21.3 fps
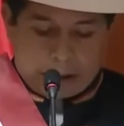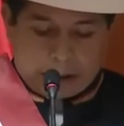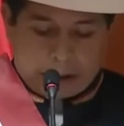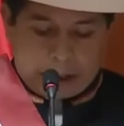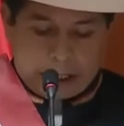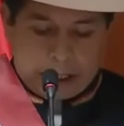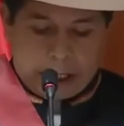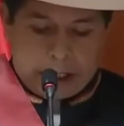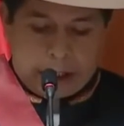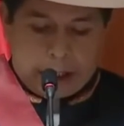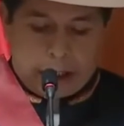
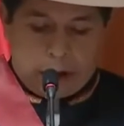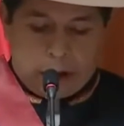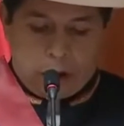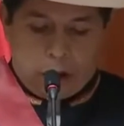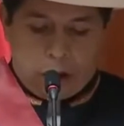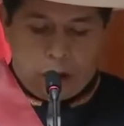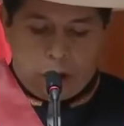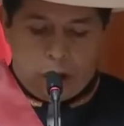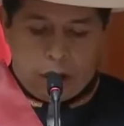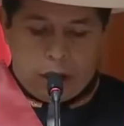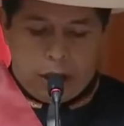se
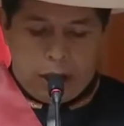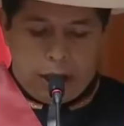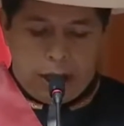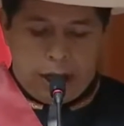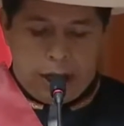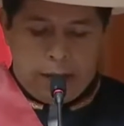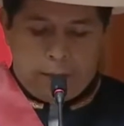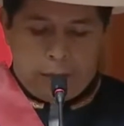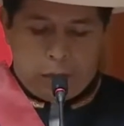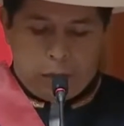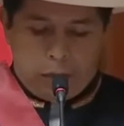agregó
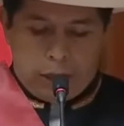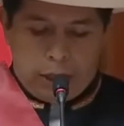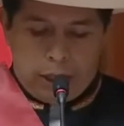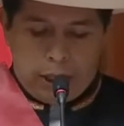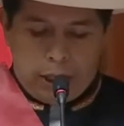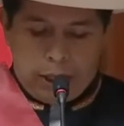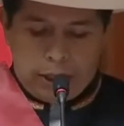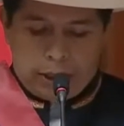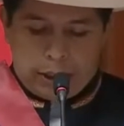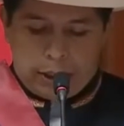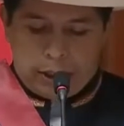la
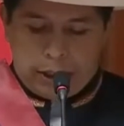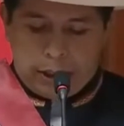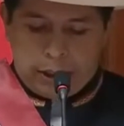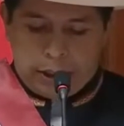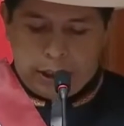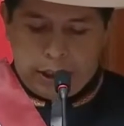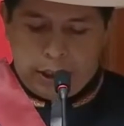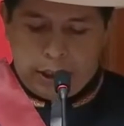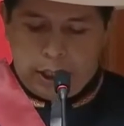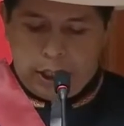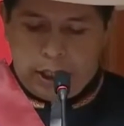proveniente de
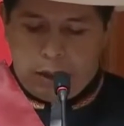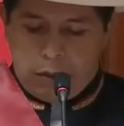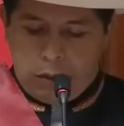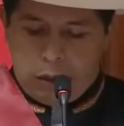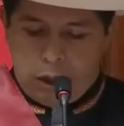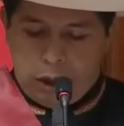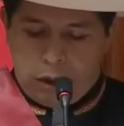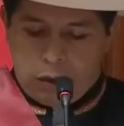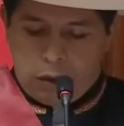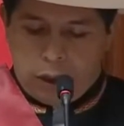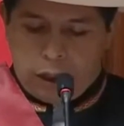China y
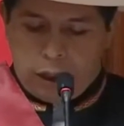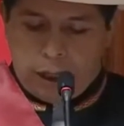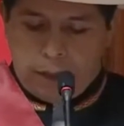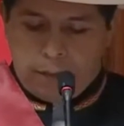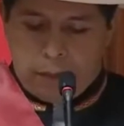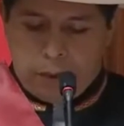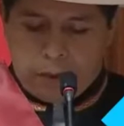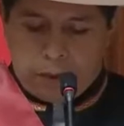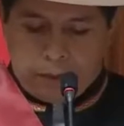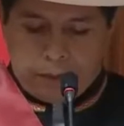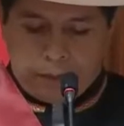luego del
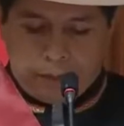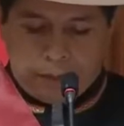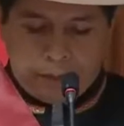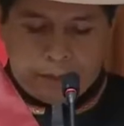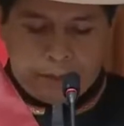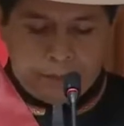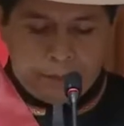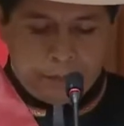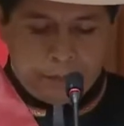Japón.